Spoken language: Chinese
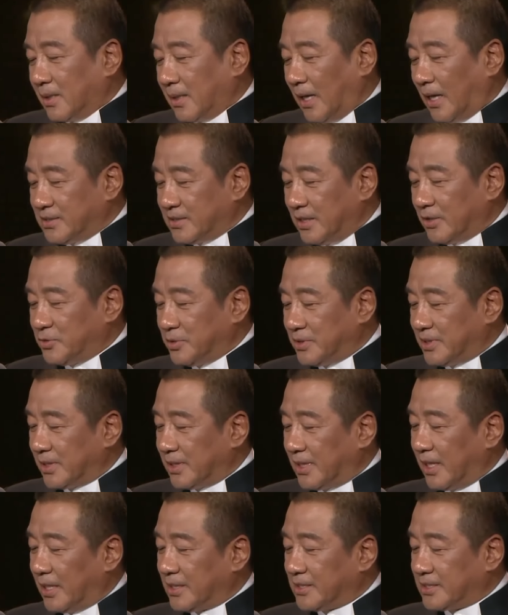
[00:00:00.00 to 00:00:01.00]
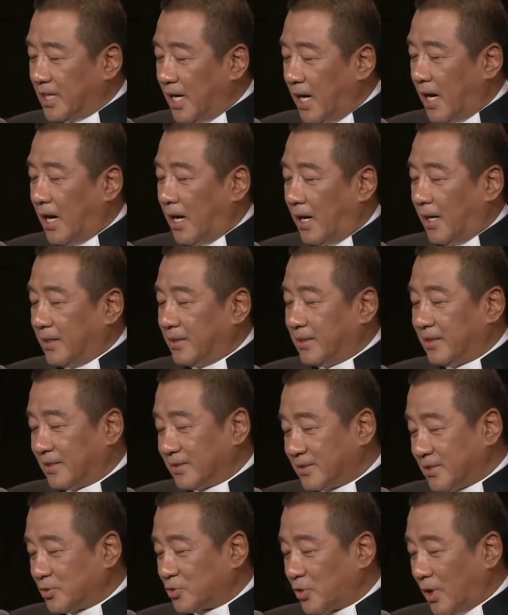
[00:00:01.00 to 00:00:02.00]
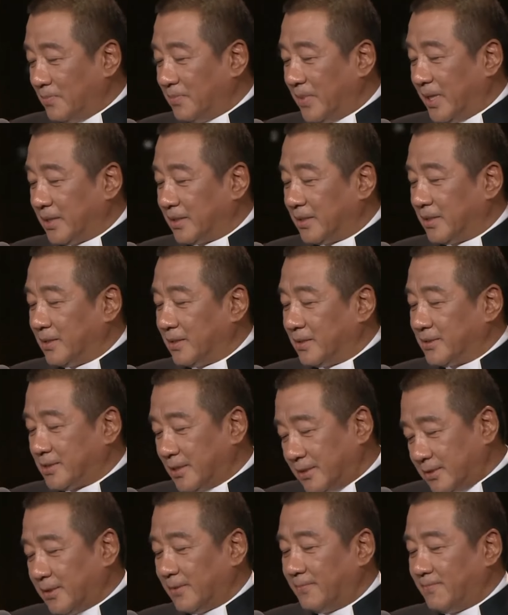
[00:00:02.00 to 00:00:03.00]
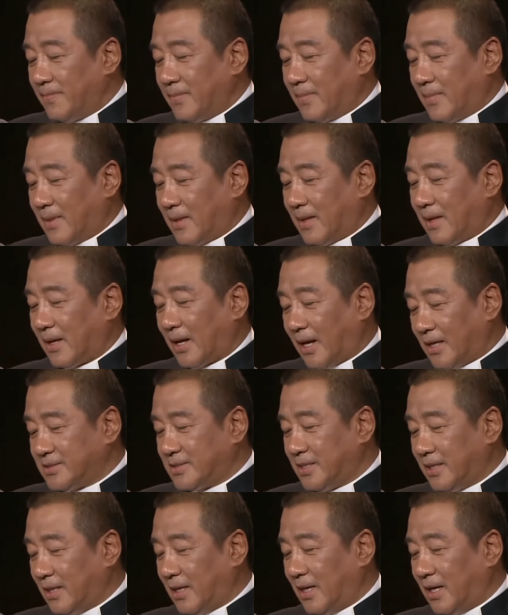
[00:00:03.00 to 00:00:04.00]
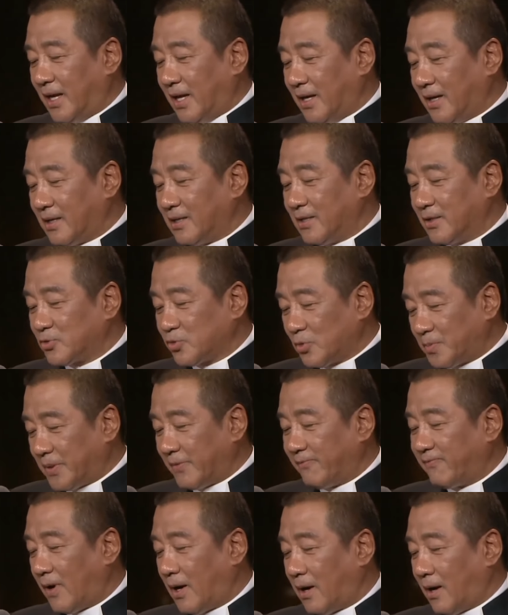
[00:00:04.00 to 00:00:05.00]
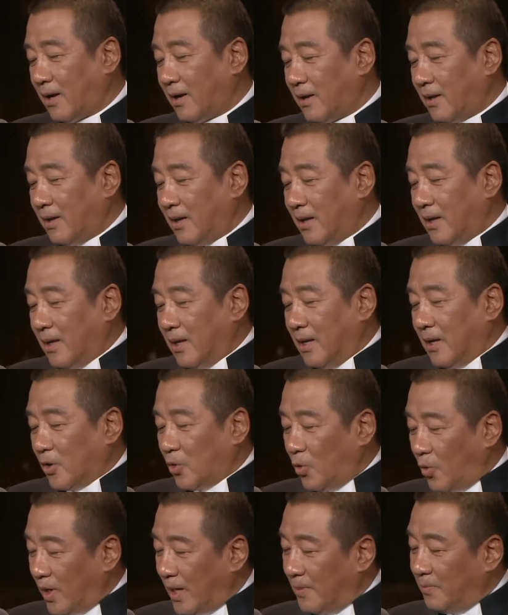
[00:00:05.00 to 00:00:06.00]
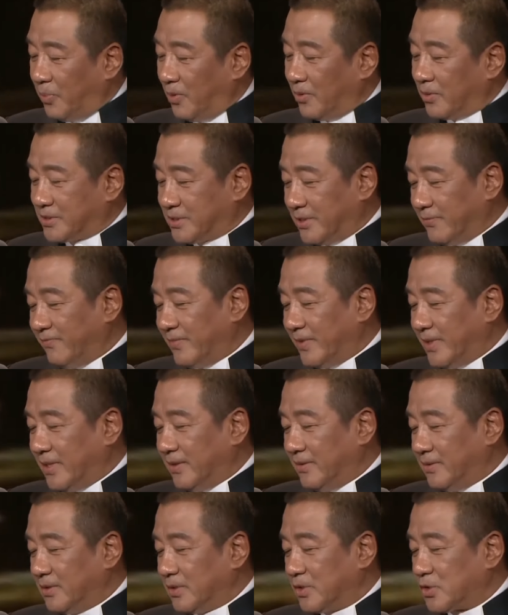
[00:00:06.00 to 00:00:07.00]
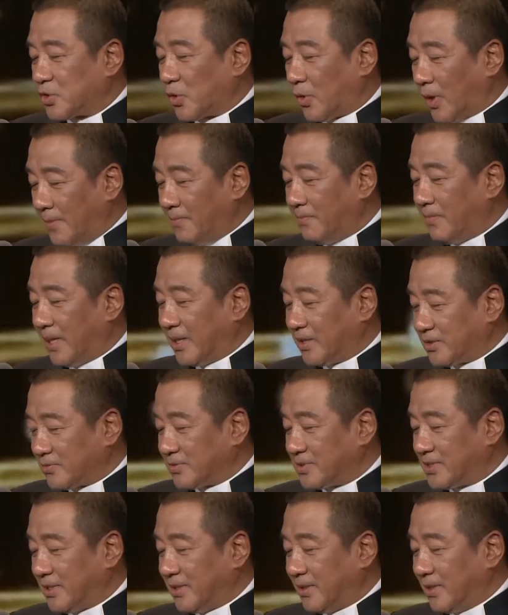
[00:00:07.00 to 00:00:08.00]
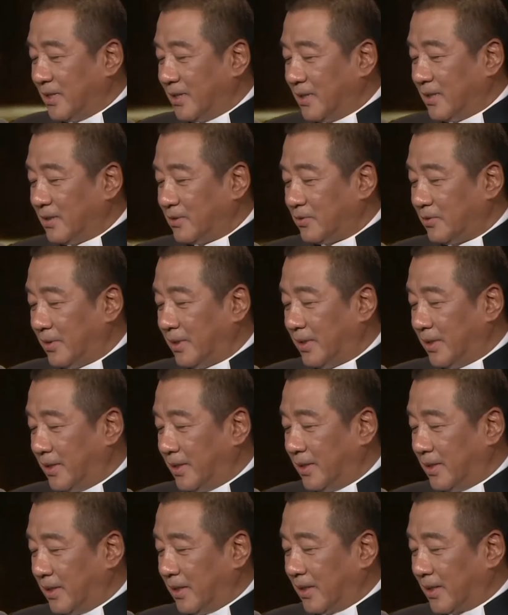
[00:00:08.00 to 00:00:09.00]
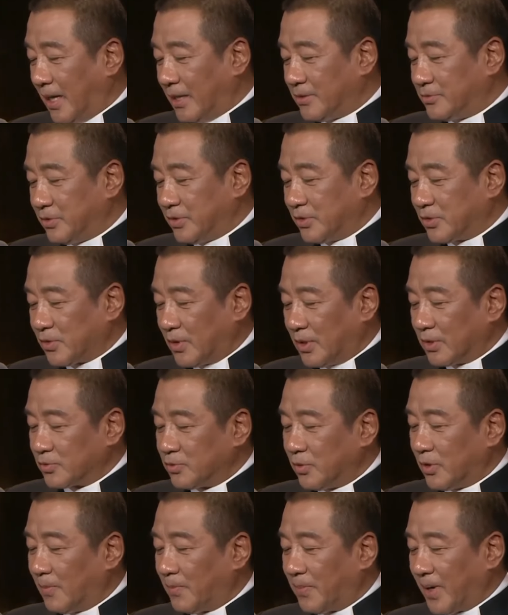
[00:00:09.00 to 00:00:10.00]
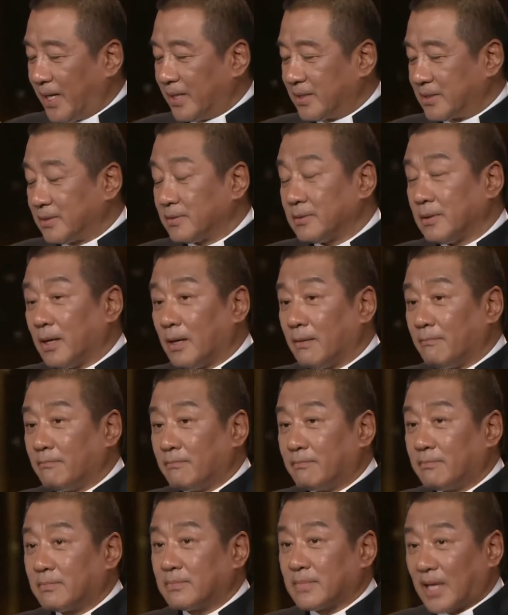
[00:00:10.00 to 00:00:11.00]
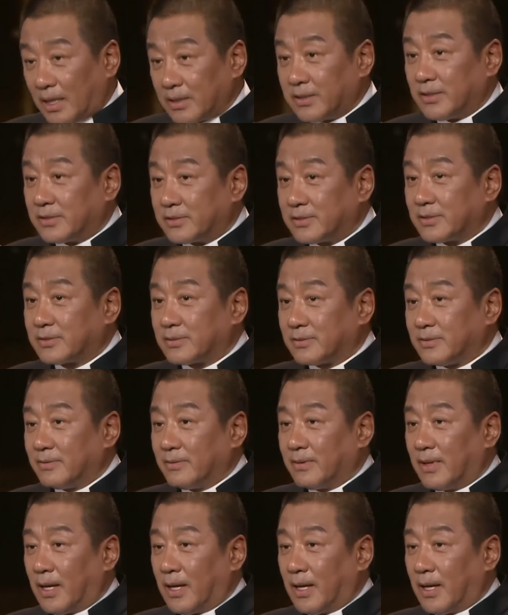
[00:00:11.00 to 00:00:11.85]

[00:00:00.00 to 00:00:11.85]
感谢剧情天下影视传媒的信任，感谢联合出品方公安部新闻传媒中心对该剧创作拍摄的大力支持。